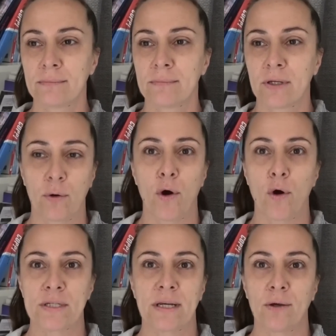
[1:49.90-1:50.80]
che è una
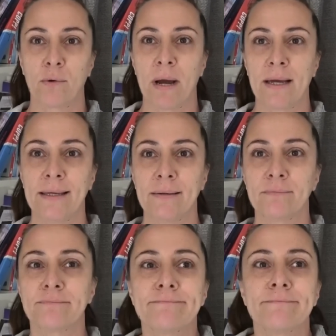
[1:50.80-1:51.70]
cosa che
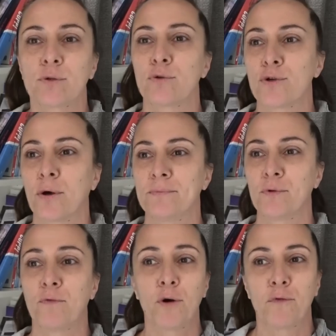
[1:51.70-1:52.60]
ormai non lo so,
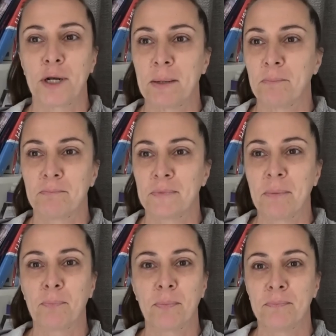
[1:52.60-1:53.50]
non voglio fare
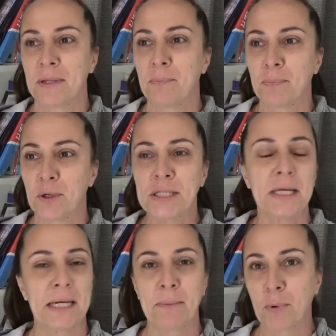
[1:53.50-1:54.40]
né, né
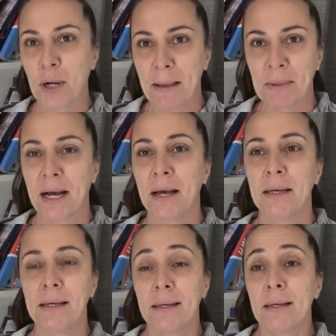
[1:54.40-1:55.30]
politica né polemica
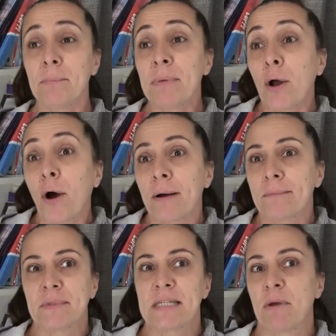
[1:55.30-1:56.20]
però
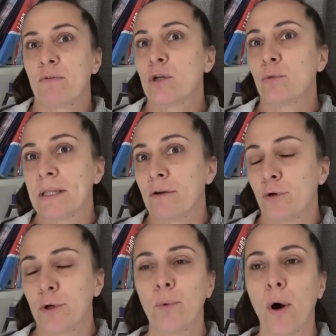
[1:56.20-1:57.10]
mi sembrava una domanda
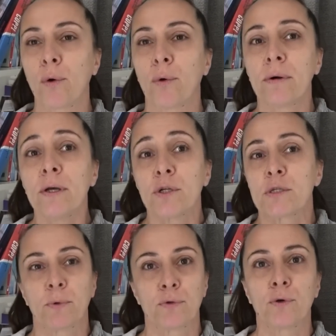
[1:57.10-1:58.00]
fuori luogo. Io
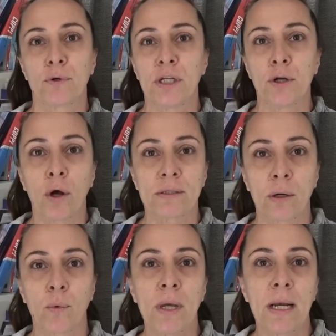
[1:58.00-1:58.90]
rispondo di no,
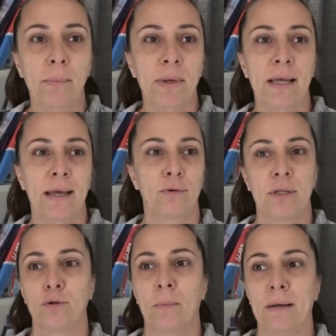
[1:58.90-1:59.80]
tranquilla, perché ho
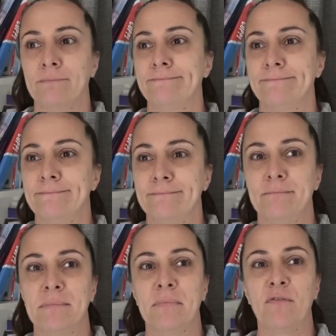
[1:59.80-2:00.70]
detto ma
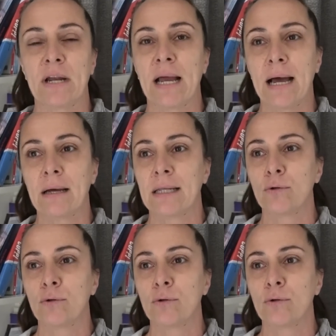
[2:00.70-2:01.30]
mi farà da